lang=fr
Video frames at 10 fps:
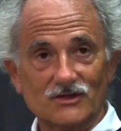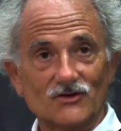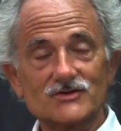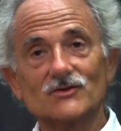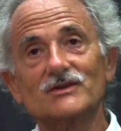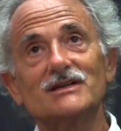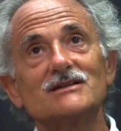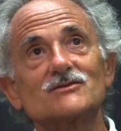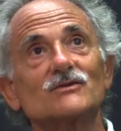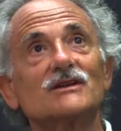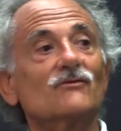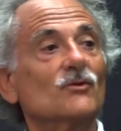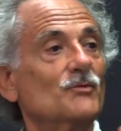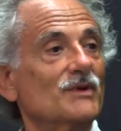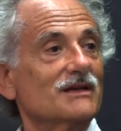transcendées, sont
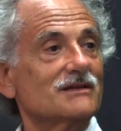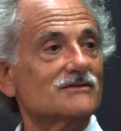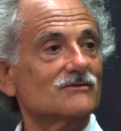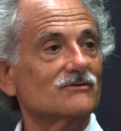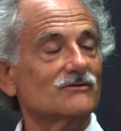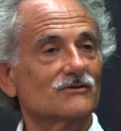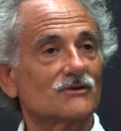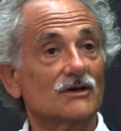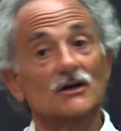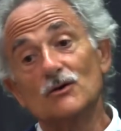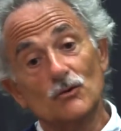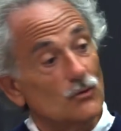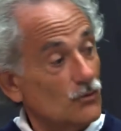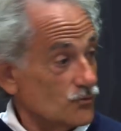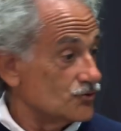développées, sont. Euh,
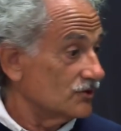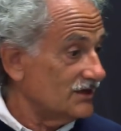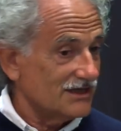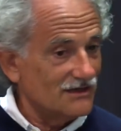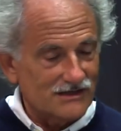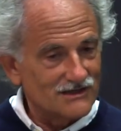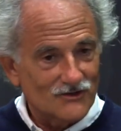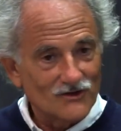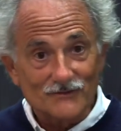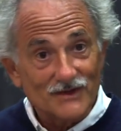ou, jetées, d'ailleurs.